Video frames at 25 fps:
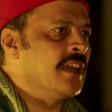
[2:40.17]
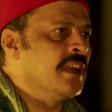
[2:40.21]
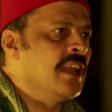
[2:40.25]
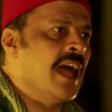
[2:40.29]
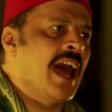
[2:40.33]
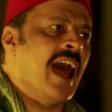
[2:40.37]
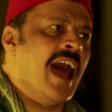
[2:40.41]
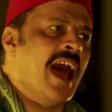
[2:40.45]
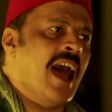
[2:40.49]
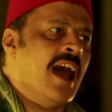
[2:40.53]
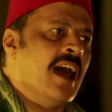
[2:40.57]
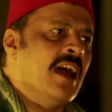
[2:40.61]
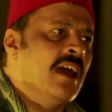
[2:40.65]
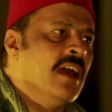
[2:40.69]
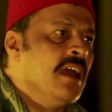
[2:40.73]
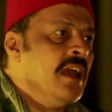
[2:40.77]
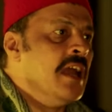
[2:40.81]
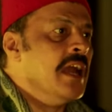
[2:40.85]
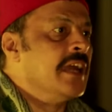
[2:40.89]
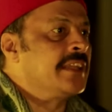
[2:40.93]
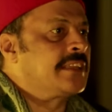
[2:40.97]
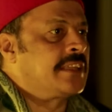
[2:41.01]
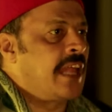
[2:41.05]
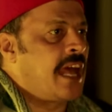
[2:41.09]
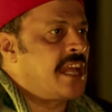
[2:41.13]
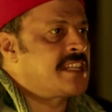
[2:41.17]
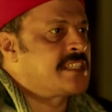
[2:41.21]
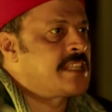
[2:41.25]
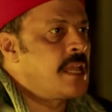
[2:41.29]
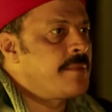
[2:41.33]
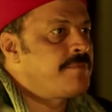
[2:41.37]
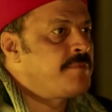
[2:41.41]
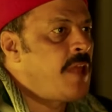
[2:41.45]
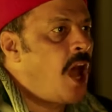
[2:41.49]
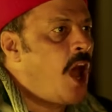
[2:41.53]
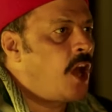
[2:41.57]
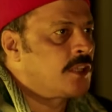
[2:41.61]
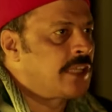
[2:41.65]
لا أنت
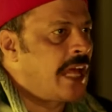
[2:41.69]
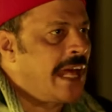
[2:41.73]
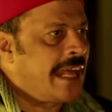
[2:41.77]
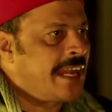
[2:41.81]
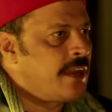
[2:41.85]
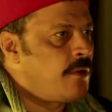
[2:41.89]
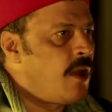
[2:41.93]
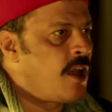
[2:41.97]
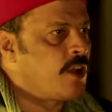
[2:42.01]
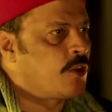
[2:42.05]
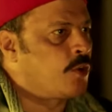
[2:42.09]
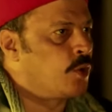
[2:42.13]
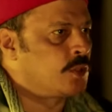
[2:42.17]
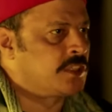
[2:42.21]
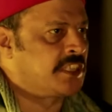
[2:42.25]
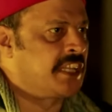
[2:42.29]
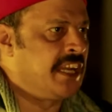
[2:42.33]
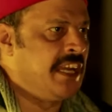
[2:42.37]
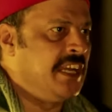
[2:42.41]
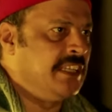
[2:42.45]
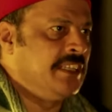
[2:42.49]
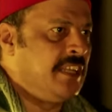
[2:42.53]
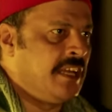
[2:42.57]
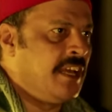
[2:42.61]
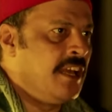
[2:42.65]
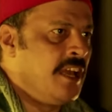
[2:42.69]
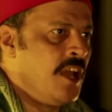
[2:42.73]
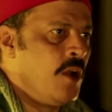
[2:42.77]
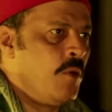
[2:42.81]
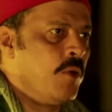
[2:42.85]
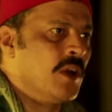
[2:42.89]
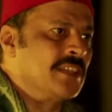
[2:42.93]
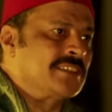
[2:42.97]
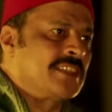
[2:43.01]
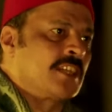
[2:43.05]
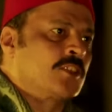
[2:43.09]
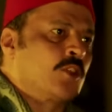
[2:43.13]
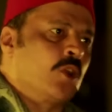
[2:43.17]
هتسيبني أقعد ظهري وأنكت كده
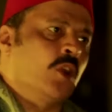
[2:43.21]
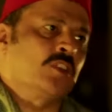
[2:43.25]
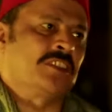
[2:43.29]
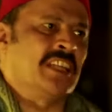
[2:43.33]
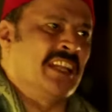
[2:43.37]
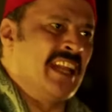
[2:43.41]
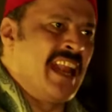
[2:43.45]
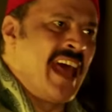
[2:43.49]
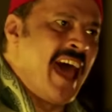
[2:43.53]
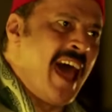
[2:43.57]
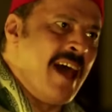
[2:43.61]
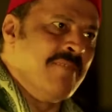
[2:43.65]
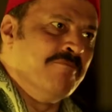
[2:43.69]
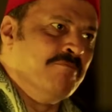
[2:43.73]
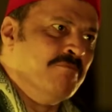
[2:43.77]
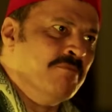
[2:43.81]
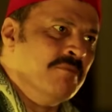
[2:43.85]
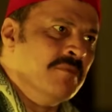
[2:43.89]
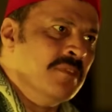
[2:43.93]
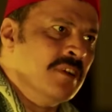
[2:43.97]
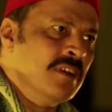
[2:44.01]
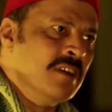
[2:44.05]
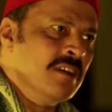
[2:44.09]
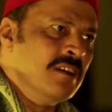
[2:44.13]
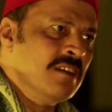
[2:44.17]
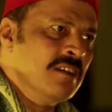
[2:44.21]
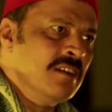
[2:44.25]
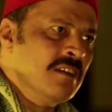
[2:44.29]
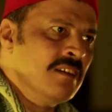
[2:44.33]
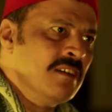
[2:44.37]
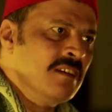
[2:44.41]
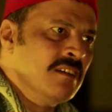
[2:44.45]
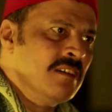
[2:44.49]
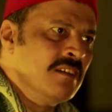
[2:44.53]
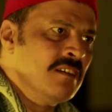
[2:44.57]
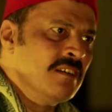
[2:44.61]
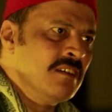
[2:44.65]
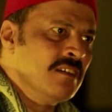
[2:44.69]
وأنت تروح تنام
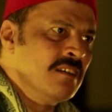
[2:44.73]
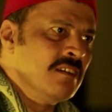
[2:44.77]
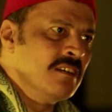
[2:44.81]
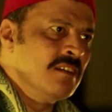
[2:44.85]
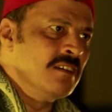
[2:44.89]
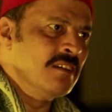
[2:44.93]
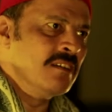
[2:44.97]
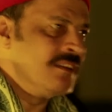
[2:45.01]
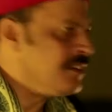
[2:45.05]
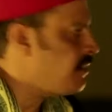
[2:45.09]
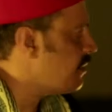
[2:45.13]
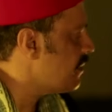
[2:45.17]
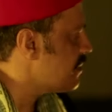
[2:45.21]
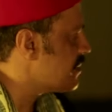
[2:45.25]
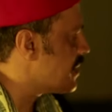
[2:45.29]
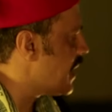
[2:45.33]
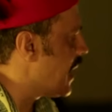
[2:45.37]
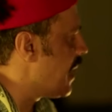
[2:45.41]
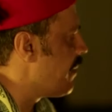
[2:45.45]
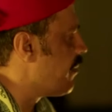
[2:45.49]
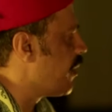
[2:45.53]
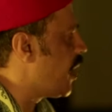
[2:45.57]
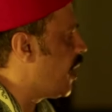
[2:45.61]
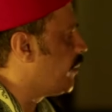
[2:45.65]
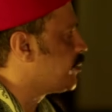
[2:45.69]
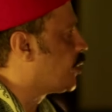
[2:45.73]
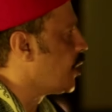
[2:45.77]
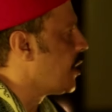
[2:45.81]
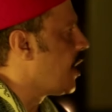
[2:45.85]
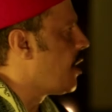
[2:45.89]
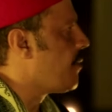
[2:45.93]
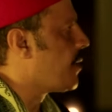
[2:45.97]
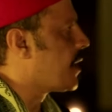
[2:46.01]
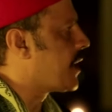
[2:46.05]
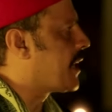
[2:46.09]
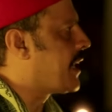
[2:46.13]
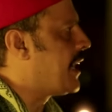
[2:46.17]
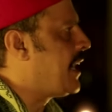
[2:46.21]
السلام عليكم السلام ورحمة
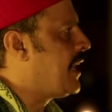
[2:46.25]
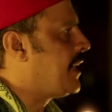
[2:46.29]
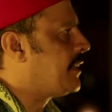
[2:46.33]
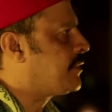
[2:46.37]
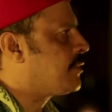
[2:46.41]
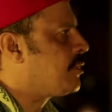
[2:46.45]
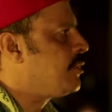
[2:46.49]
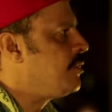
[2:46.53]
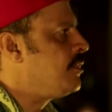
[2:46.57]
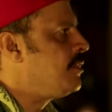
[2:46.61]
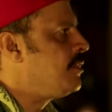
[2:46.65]
الله وبركاته